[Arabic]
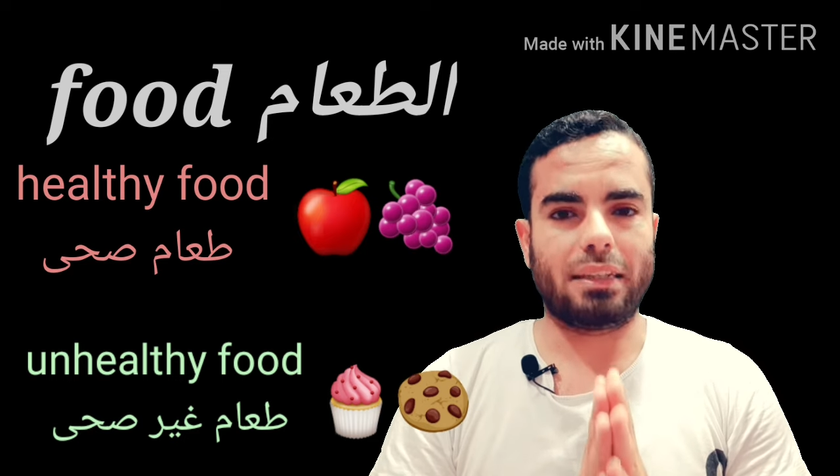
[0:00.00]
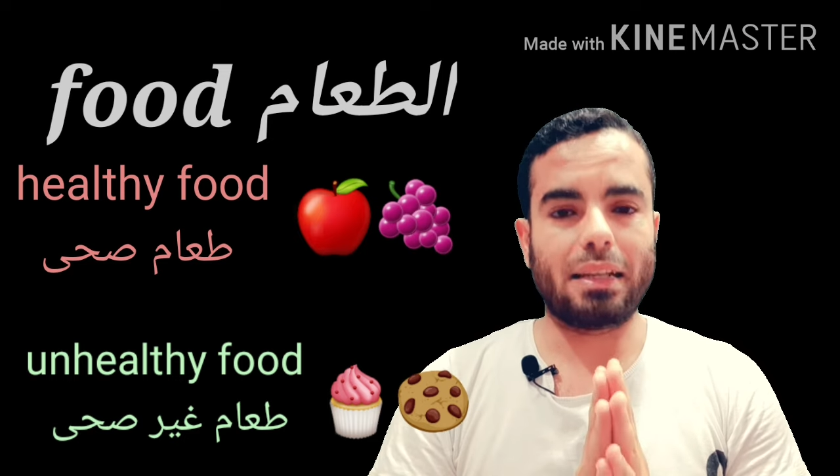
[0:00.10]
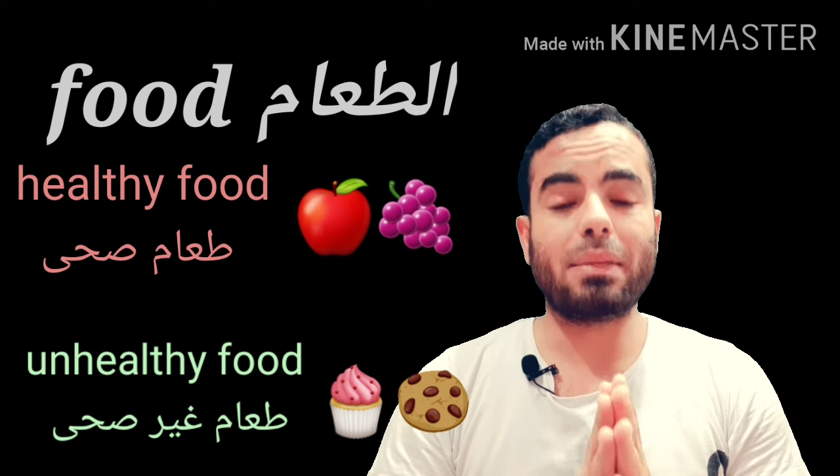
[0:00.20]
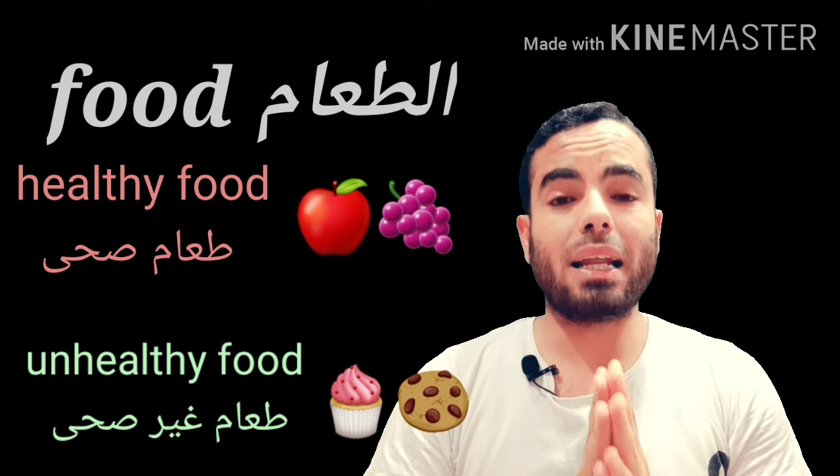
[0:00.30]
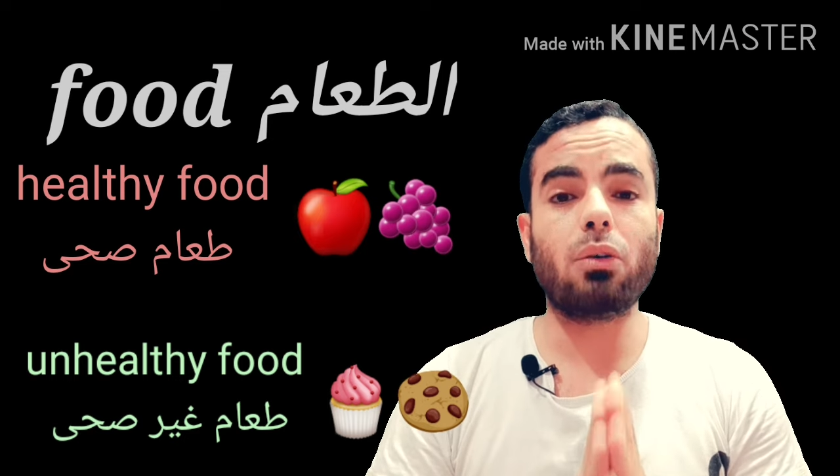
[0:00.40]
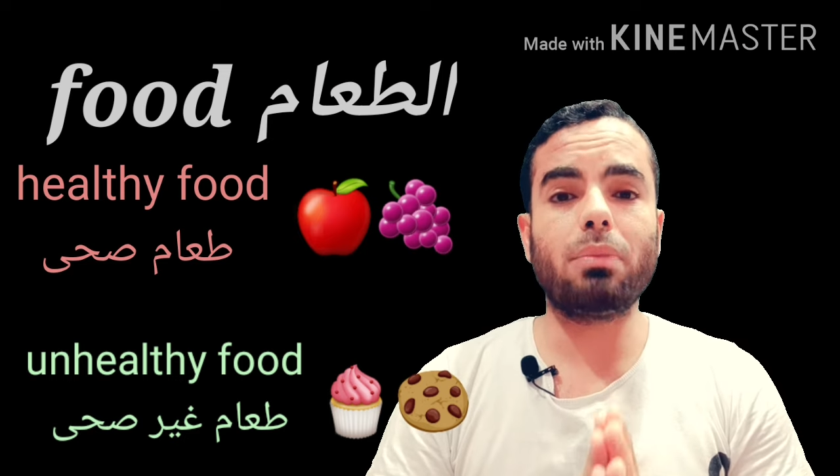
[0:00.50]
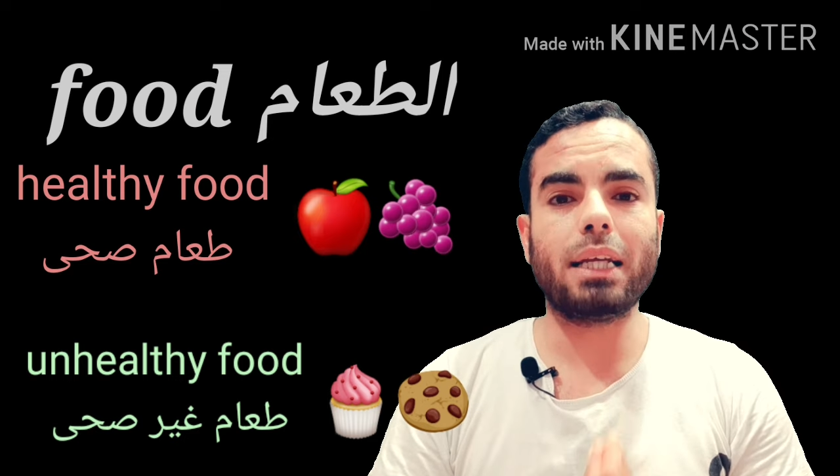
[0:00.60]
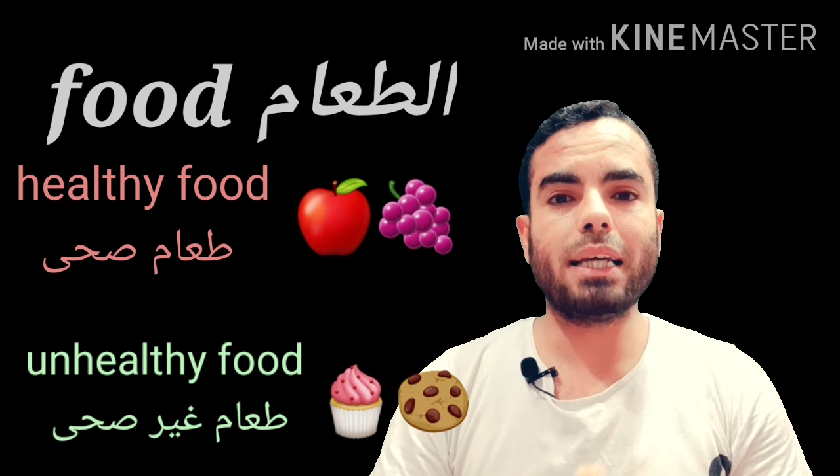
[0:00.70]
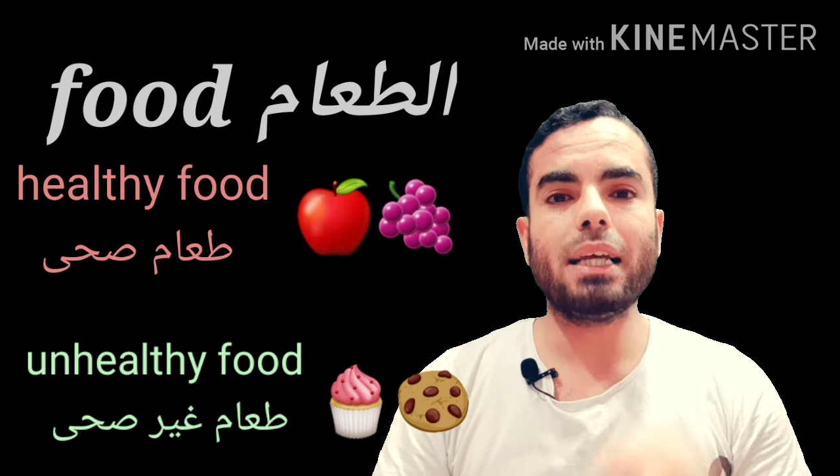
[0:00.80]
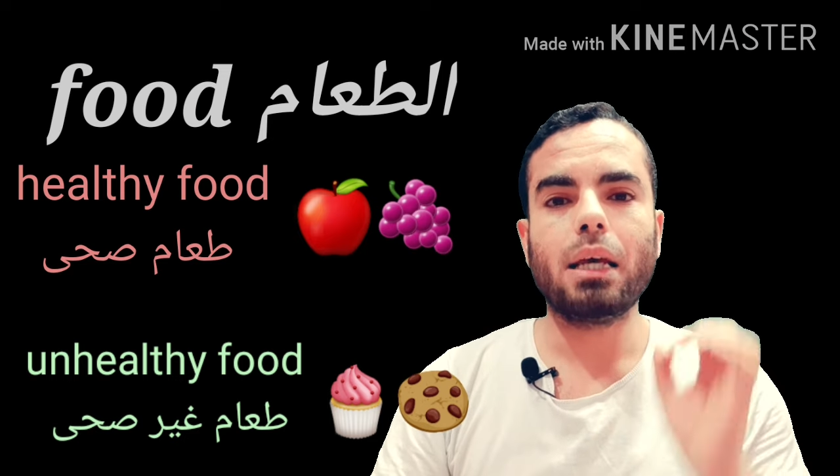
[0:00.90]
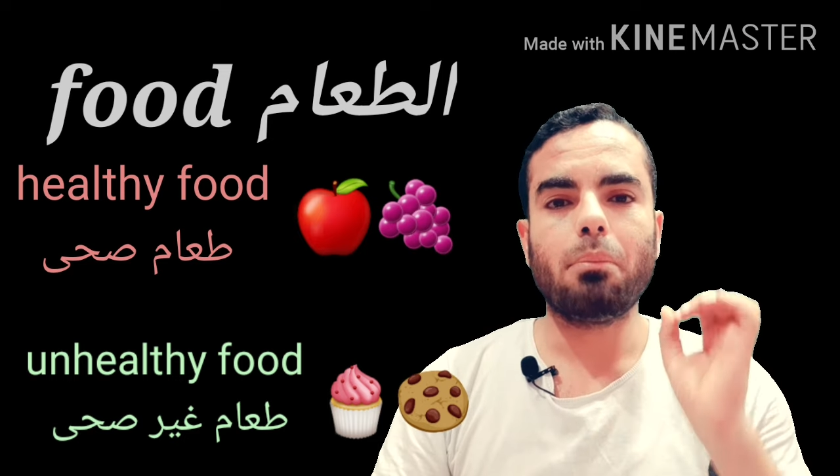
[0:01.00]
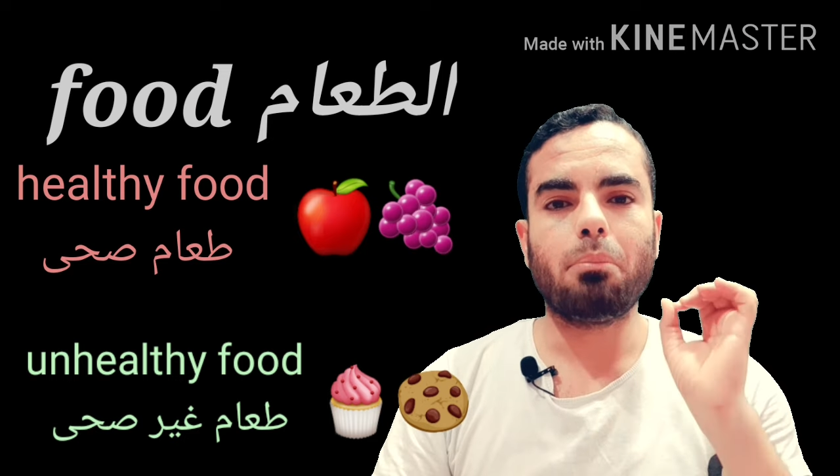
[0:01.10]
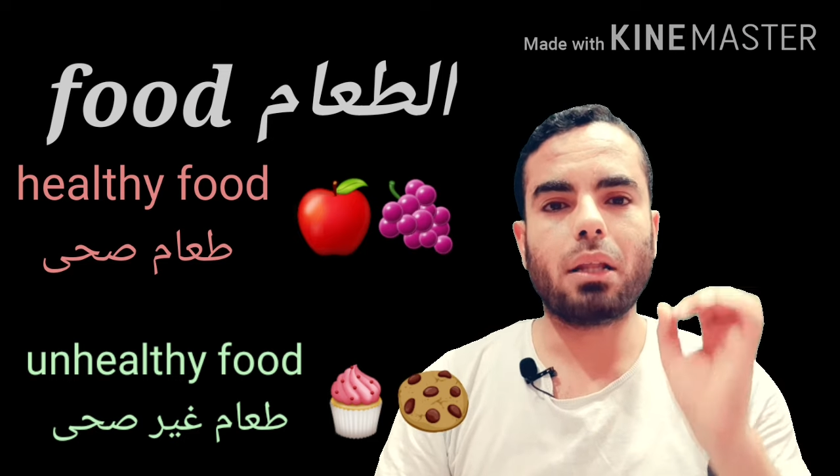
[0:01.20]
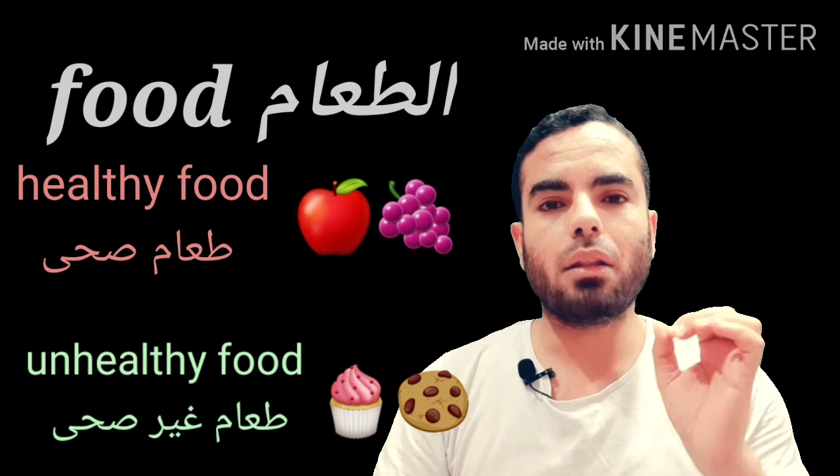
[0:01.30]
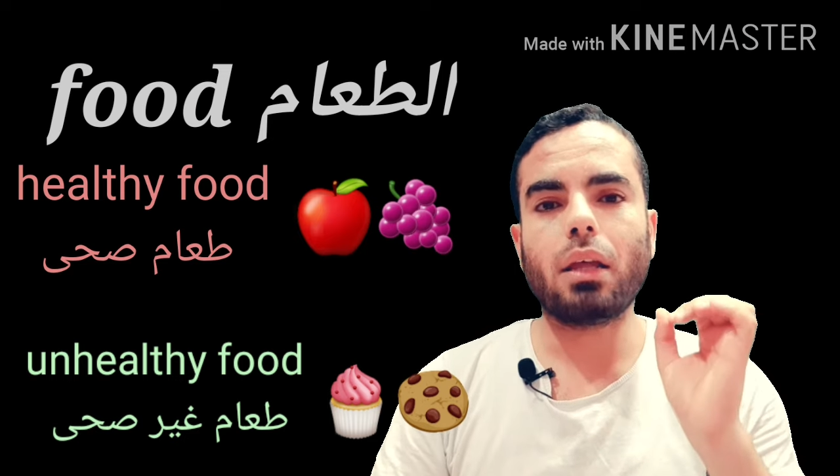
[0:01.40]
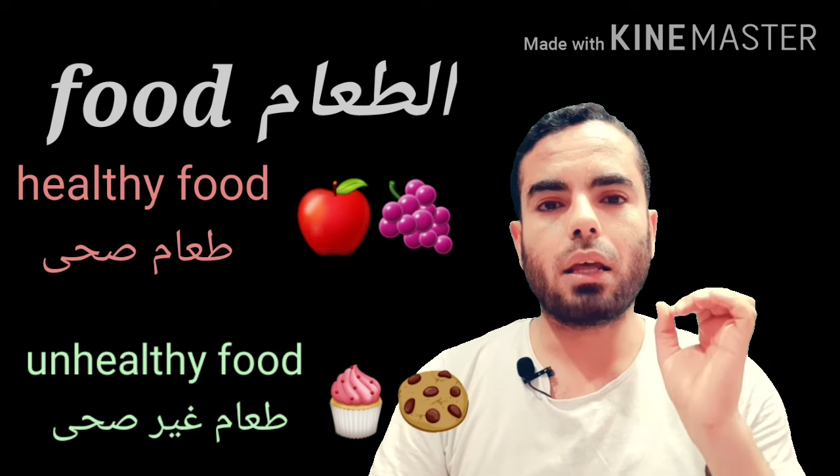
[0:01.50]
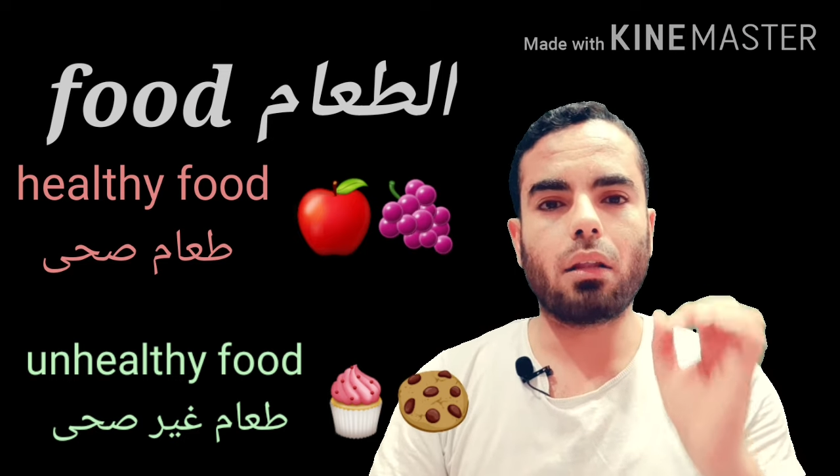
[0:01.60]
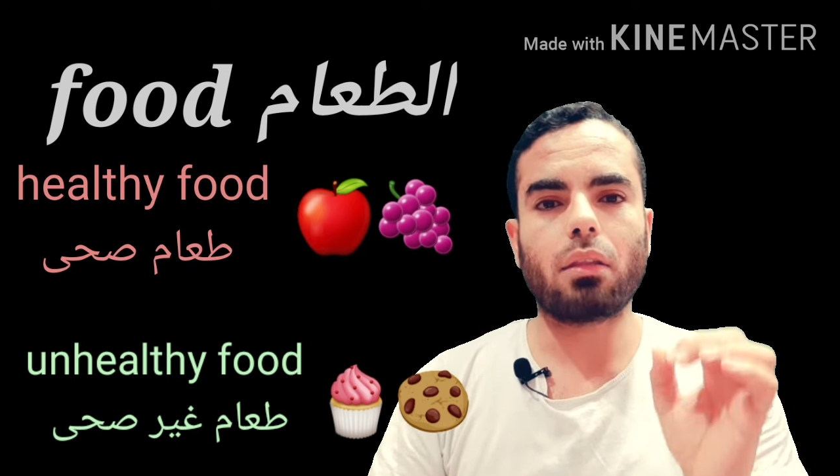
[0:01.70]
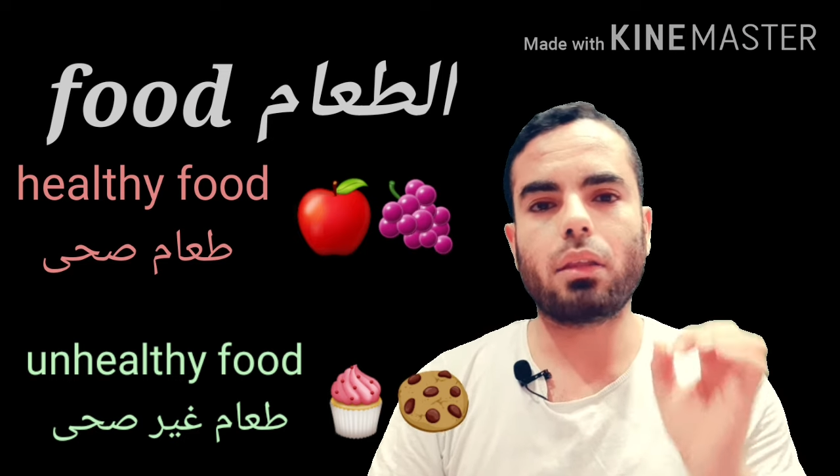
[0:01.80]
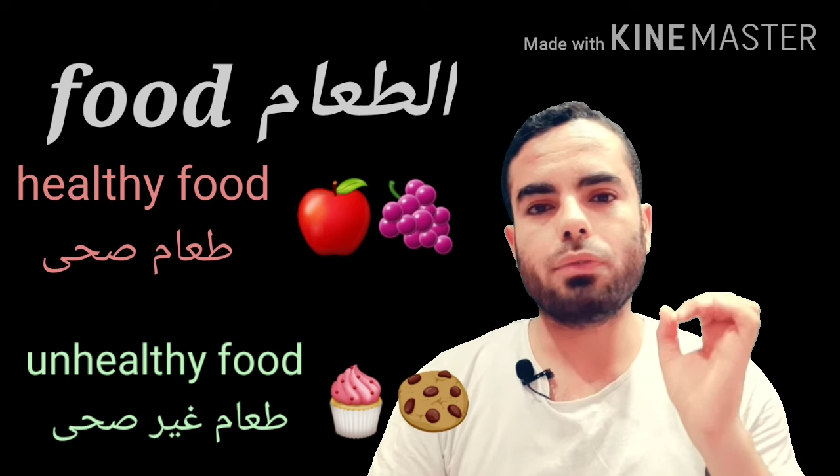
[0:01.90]
نبدا الاول بالايه
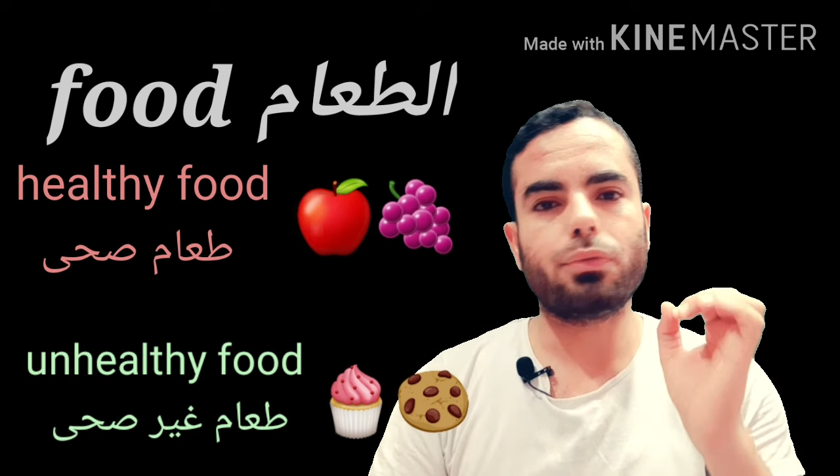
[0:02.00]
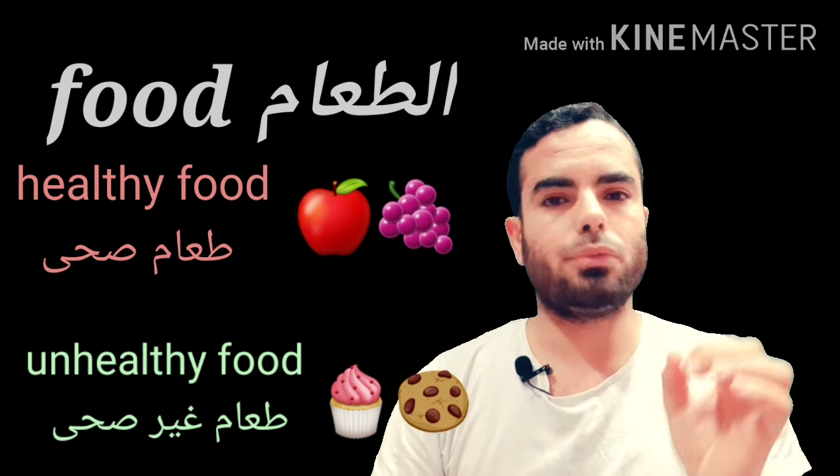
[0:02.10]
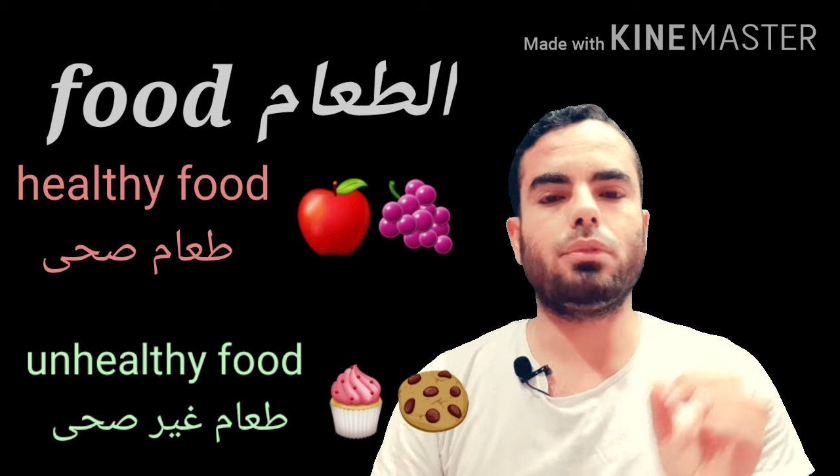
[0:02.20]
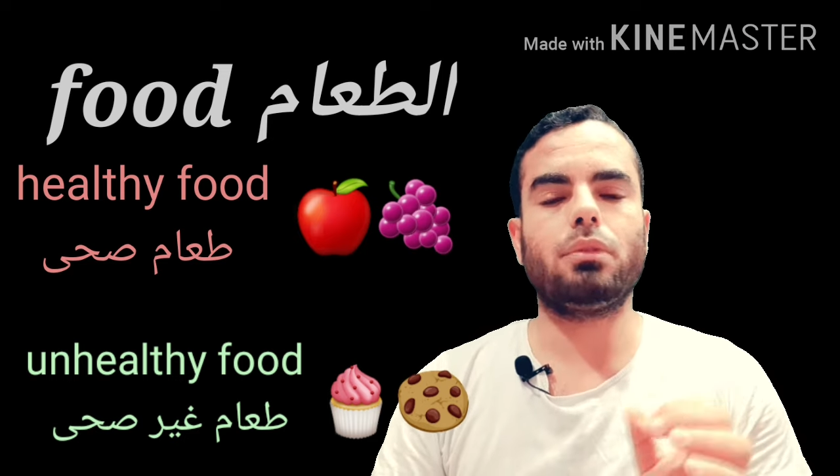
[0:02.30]
بالهيلثي فود